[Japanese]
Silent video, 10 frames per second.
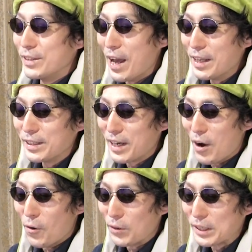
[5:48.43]
何
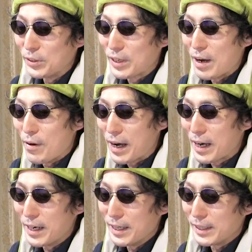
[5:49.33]
が起きるかわ
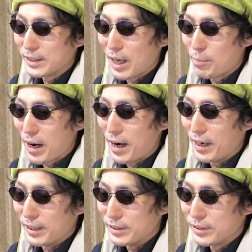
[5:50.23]
からない
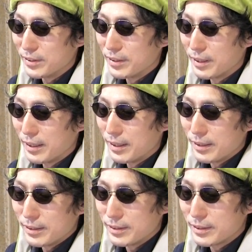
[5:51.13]
サプライズ
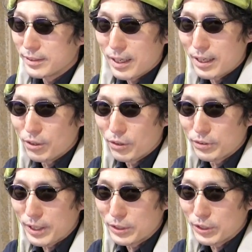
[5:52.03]
さあ残
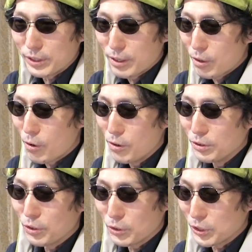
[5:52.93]
り2つ
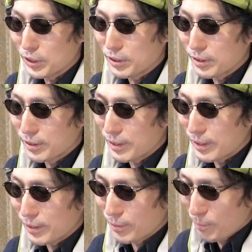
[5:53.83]
今度こそ
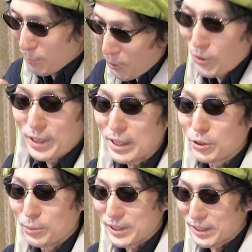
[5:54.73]
もうない
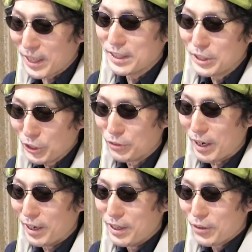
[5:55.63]
と思うさすがにニュー
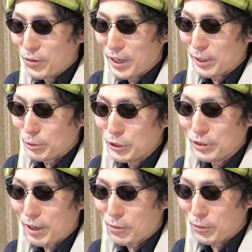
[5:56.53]
は今回でも
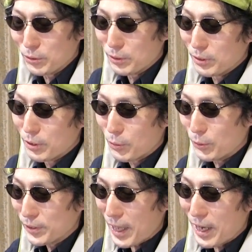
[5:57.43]
ニューがこのこ
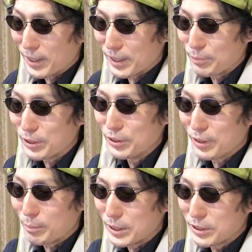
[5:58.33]
のターンでニュー
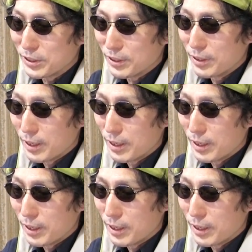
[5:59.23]
が3つ